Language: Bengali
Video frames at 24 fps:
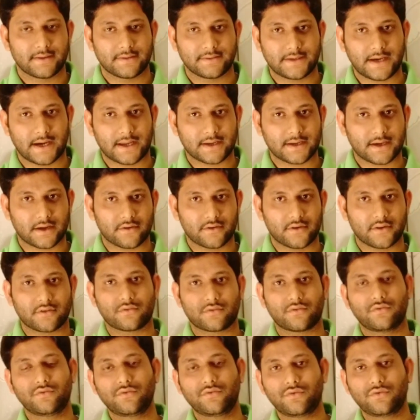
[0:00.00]
যার কারণে
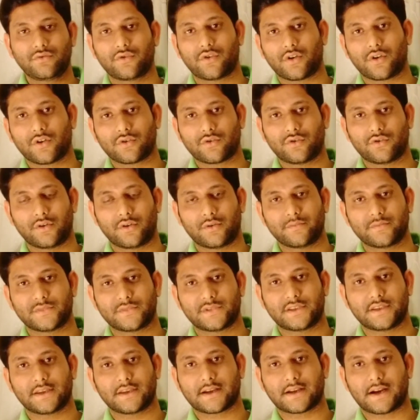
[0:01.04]
কোনো রকম
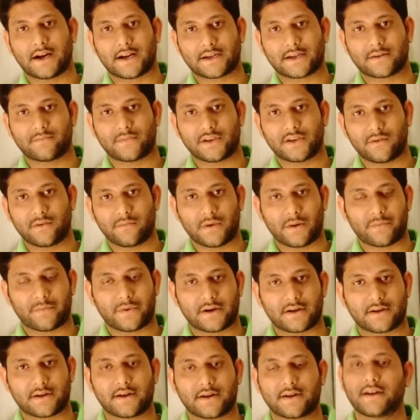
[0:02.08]
যে কাটমানির
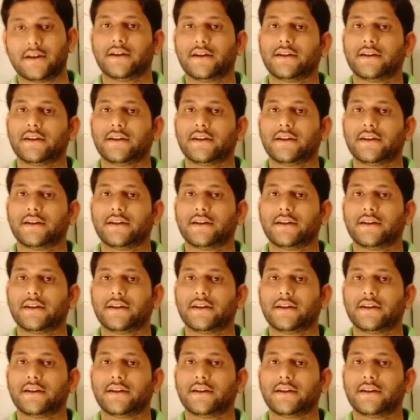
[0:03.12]
ব্যাপারটা